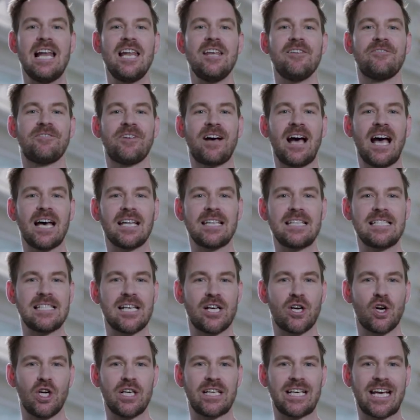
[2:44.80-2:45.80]
les frères des
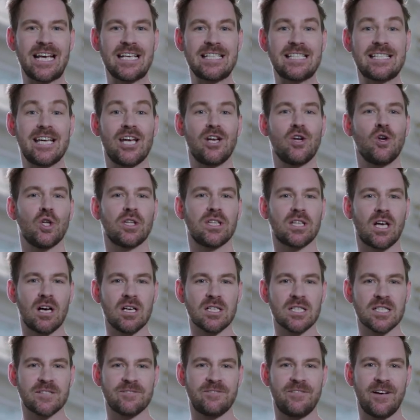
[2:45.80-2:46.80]
écoles chrétiennes le
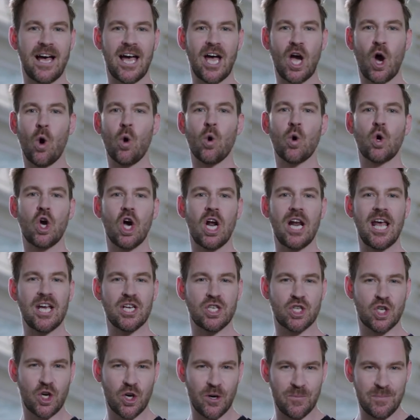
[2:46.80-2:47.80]
transfèrent au
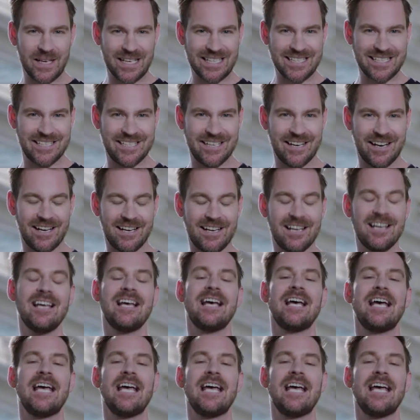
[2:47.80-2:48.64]
Collège commercial